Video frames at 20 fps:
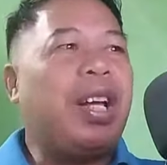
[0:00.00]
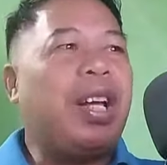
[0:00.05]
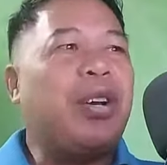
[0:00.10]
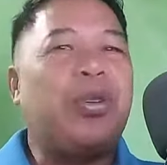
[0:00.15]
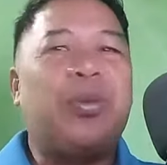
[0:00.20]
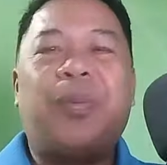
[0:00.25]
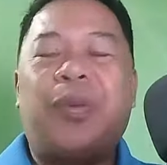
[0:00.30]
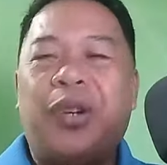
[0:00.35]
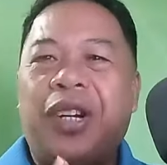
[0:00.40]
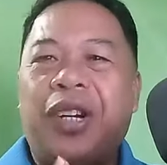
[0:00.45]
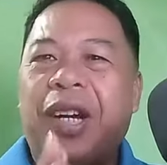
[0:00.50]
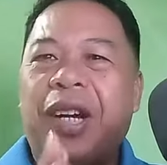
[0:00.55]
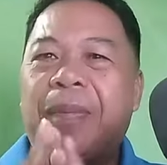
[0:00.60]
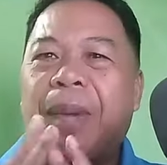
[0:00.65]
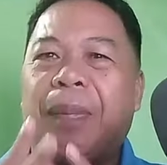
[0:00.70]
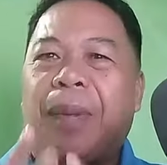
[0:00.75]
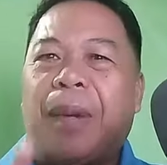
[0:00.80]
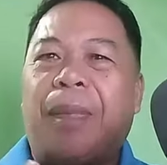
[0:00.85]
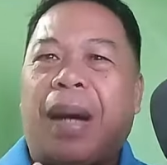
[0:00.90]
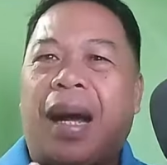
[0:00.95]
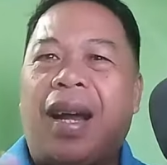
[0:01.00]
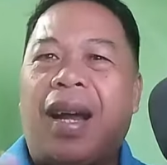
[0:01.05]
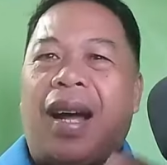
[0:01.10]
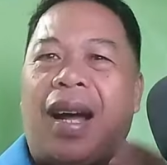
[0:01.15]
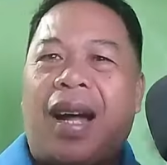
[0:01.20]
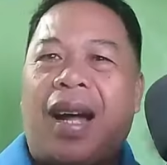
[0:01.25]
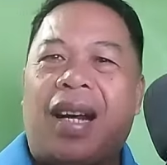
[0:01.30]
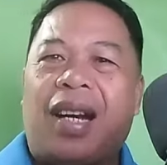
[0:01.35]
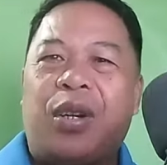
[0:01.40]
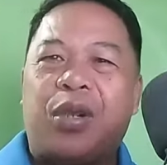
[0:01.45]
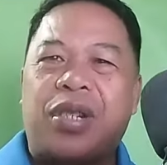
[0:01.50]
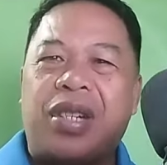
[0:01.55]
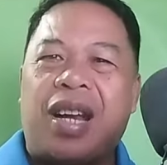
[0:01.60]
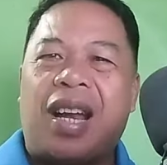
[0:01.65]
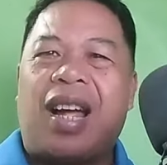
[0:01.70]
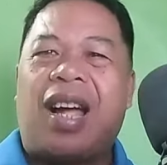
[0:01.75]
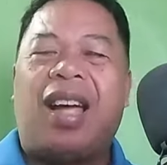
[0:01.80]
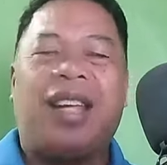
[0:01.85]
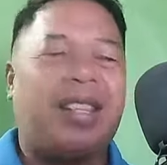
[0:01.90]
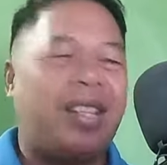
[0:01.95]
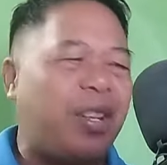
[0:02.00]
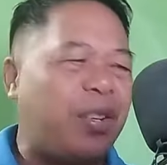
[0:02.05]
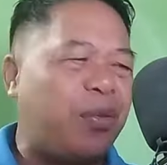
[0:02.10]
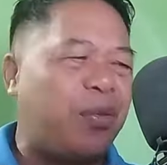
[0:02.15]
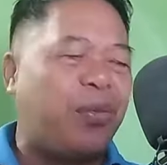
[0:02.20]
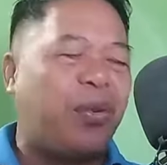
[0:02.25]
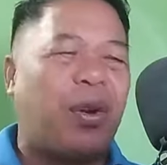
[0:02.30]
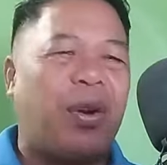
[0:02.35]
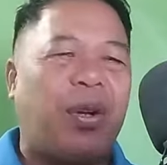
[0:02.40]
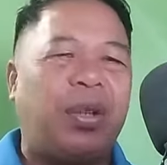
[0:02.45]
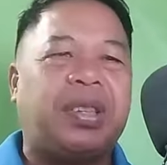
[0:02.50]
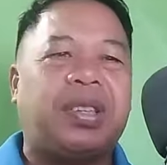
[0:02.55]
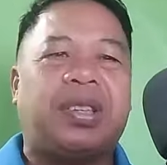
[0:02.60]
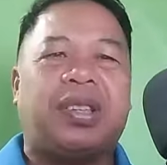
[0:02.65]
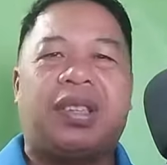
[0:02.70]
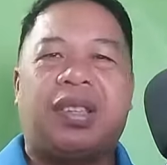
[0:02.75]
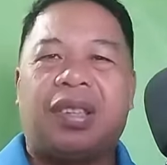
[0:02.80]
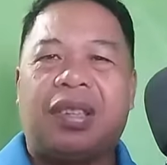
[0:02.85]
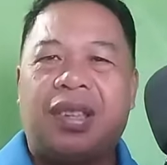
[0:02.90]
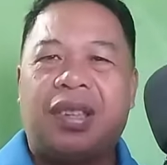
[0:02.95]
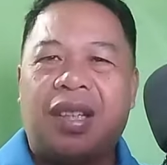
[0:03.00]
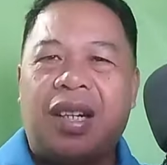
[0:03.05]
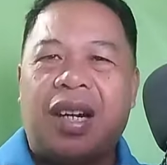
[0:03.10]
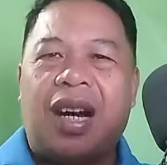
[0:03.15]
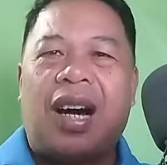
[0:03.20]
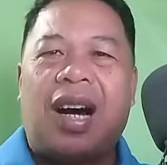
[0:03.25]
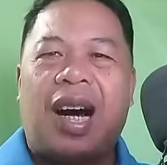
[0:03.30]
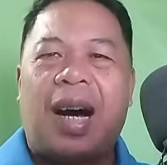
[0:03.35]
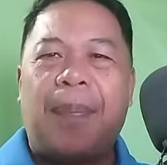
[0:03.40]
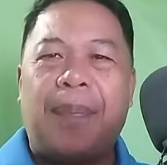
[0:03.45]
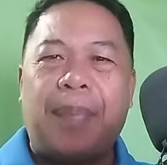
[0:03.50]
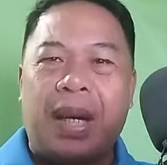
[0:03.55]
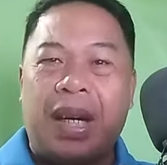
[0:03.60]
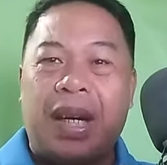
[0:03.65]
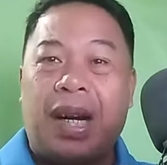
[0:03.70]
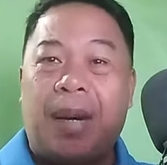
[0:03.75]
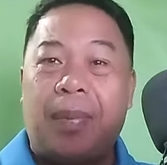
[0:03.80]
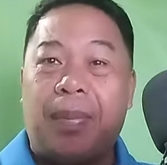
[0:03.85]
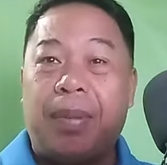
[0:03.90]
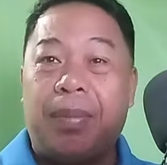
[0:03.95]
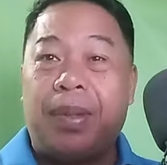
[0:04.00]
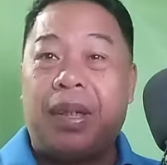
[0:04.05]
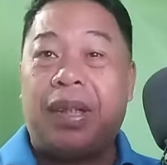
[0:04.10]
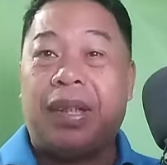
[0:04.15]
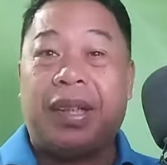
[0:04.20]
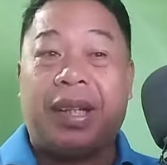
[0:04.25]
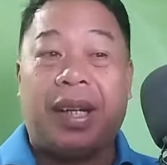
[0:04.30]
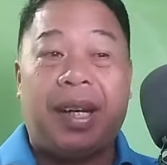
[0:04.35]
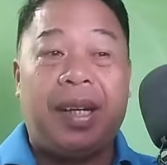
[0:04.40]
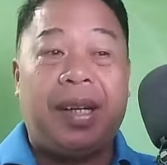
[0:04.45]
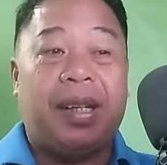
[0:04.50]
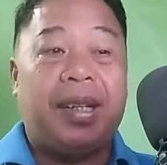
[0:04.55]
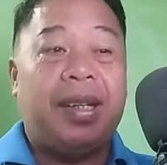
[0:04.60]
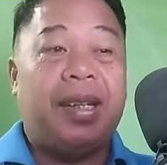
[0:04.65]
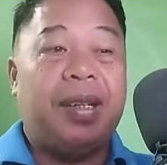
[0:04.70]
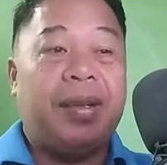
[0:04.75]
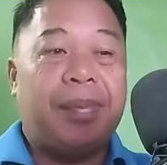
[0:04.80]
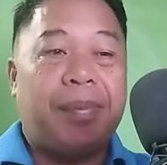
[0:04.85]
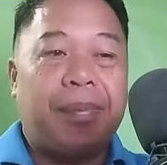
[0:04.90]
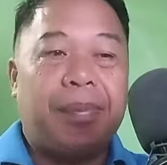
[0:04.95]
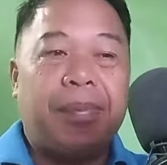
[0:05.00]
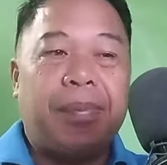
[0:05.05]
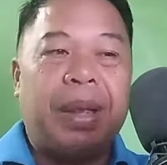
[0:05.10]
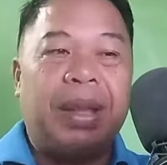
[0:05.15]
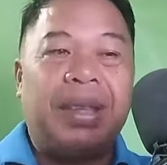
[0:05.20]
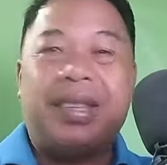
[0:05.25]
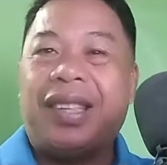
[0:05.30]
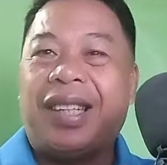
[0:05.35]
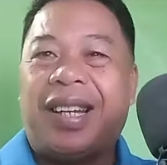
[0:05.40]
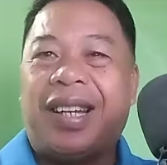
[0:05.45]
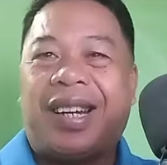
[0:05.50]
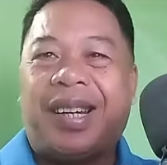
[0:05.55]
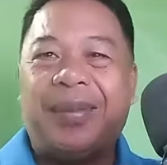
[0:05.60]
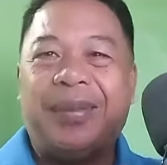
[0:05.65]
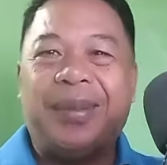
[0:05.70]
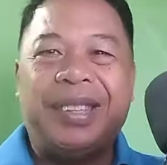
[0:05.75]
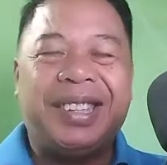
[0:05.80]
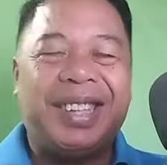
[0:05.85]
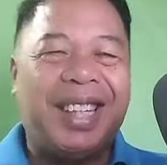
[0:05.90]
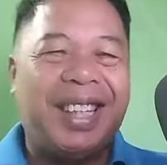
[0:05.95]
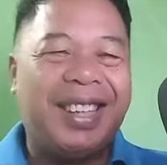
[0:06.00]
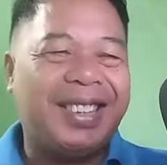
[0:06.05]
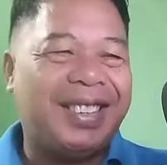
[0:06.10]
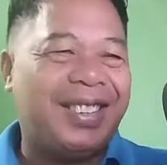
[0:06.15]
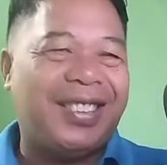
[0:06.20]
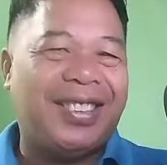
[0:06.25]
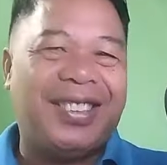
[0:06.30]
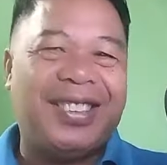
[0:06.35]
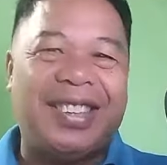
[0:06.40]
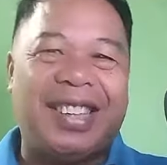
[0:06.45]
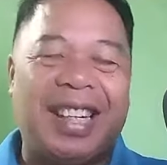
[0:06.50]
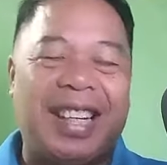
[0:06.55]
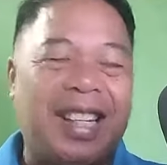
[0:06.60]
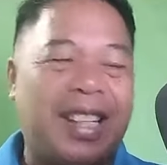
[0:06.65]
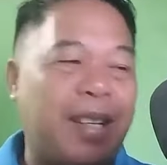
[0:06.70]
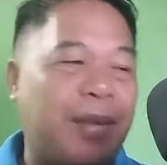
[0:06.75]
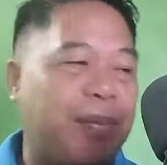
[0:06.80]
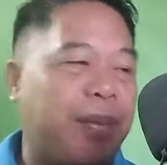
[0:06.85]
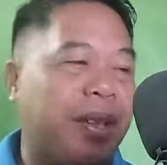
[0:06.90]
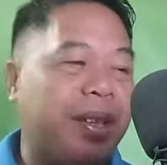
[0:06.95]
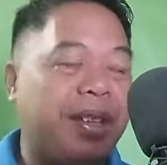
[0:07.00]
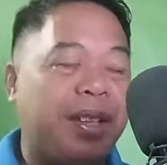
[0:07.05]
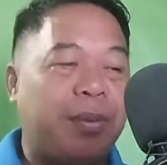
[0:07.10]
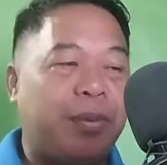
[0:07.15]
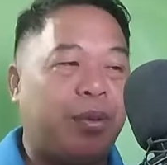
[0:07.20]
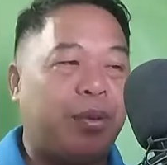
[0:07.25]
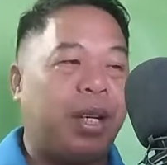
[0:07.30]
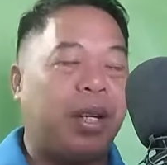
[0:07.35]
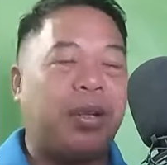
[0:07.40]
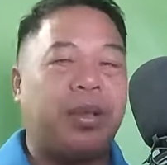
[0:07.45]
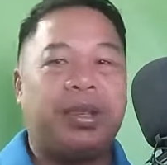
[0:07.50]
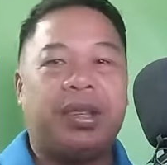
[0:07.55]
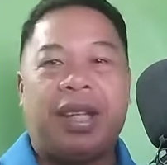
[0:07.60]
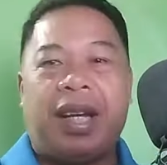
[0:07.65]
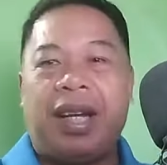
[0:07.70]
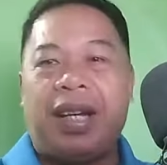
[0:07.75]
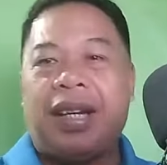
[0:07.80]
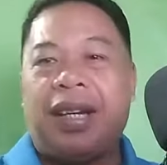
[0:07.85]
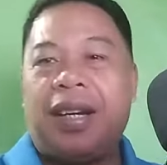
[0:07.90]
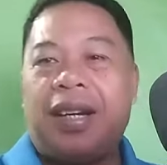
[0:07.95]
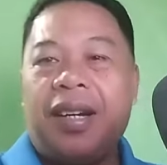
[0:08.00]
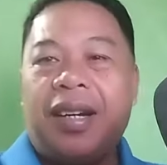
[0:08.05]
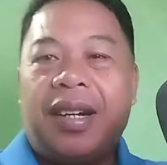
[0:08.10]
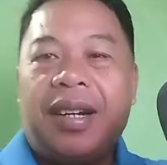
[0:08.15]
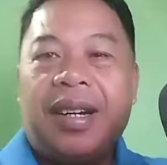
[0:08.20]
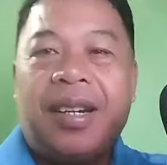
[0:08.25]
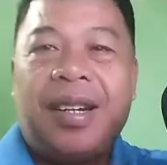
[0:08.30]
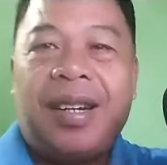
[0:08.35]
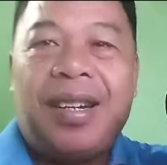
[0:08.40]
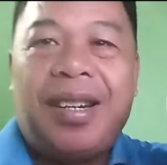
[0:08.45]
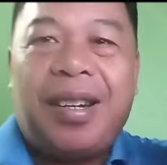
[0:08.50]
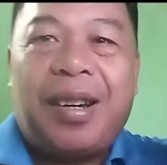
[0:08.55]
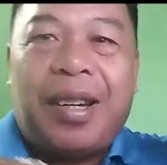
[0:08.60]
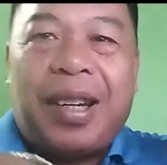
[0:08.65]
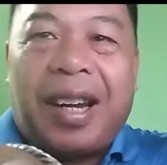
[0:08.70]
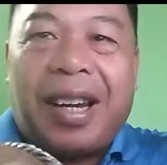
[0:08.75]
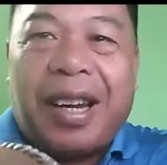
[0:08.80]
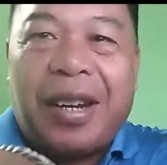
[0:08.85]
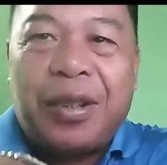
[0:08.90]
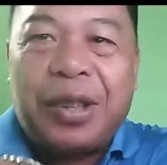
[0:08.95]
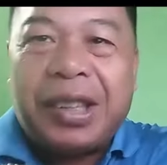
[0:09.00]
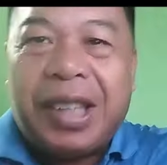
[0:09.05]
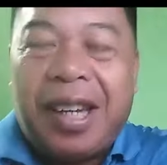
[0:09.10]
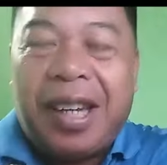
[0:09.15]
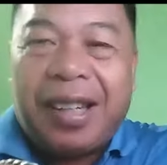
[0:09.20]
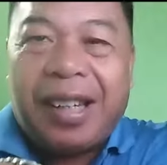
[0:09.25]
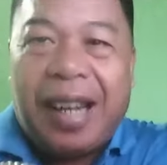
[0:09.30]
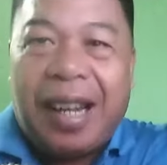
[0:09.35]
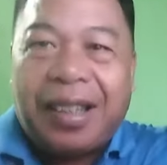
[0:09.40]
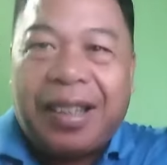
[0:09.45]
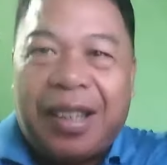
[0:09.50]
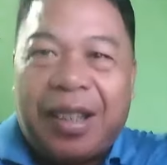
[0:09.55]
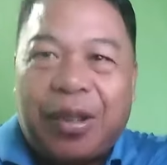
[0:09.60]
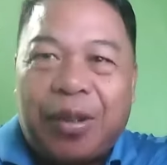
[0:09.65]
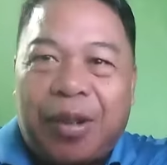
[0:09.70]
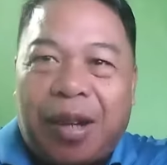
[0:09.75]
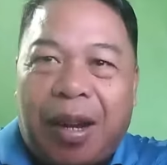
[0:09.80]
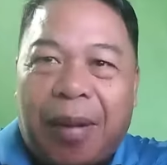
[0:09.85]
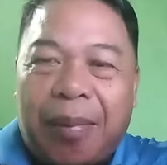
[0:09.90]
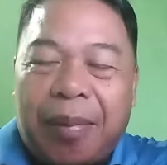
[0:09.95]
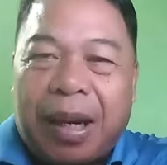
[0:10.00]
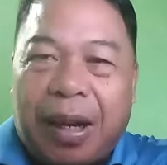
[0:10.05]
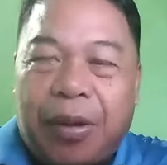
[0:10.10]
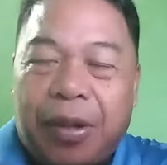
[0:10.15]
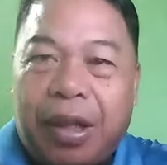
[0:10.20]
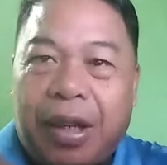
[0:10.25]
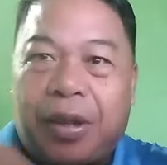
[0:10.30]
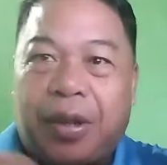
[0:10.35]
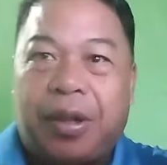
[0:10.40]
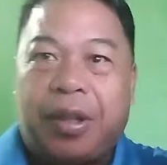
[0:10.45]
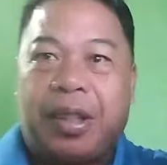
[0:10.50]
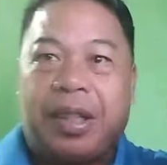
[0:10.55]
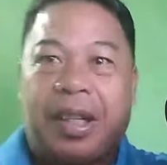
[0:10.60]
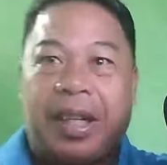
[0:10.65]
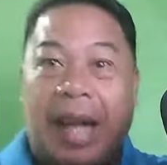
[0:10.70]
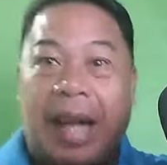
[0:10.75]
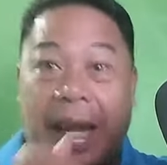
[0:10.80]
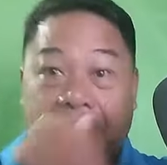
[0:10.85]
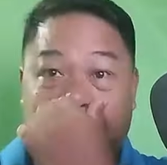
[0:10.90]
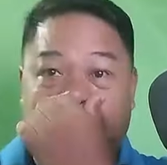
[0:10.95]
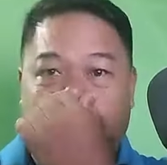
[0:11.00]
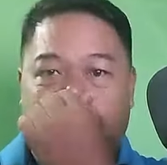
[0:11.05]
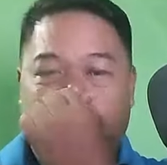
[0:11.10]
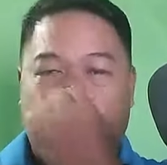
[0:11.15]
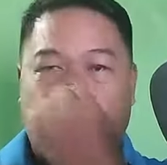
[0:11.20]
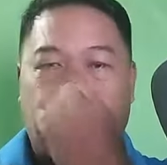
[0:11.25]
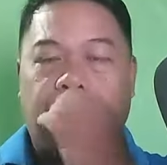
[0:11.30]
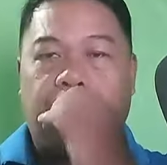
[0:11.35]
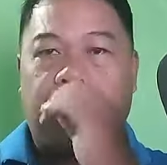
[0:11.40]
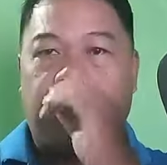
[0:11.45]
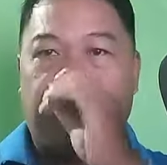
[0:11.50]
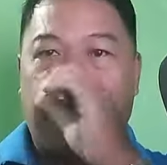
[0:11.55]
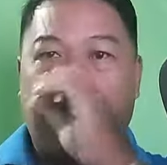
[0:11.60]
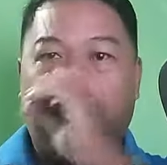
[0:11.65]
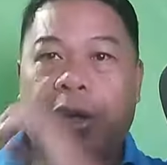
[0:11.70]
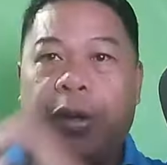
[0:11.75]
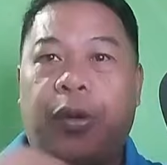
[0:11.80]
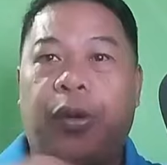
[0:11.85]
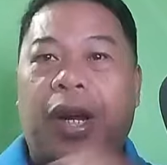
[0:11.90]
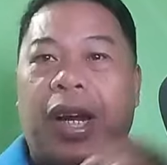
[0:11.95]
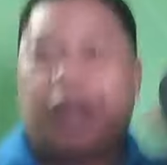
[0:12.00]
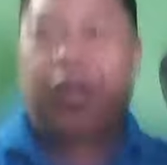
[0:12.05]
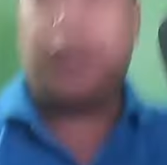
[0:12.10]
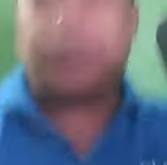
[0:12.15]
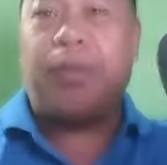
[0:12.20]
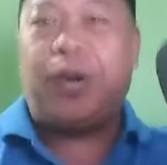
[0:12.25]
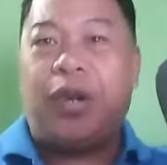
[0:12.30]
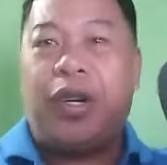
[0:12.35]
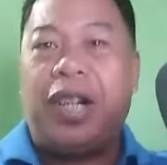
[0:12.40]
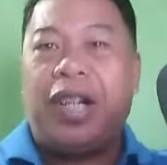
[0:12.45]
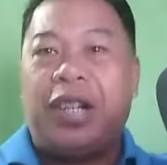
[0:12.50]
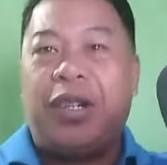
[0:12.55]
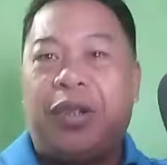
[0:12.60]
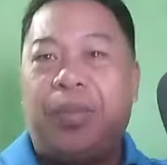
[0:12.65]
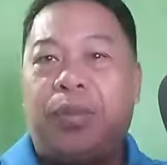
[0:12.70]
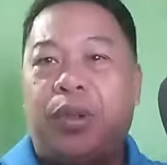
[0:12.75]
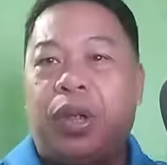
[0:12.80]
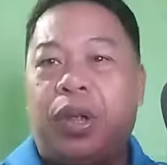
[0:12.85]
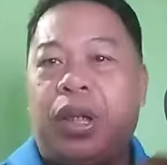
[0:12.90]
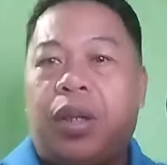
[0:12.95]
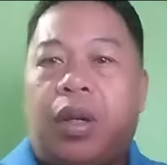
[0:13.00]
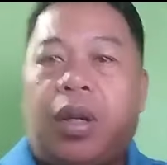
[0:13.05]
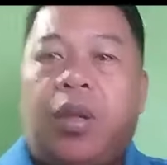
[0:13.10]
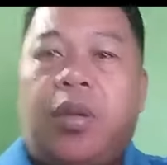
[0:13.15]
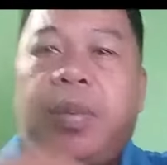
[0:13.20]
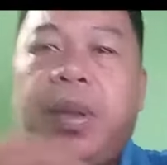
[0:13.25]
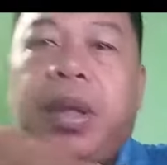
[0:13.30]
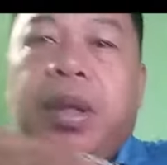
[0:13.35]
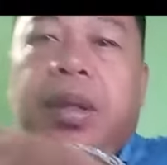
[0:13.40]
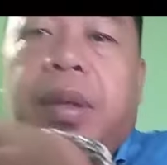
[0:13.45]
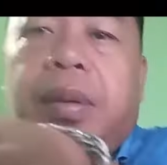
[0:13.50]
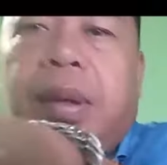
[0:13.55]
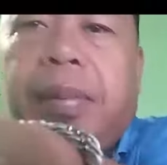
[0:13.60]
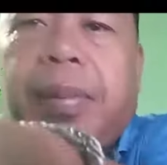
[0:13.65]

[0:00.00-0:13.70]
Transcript: na good morning, mapagpalang araw sa lahat and of course, happy happy birthday, Mr. Kabisnes. Oh, talaga birthday mo ngayon, sir. Eh, ayan, ayusin lang natin tong camera ko ng konti. Yan. Okay, good morning, good morning. Ay, ano ba yan?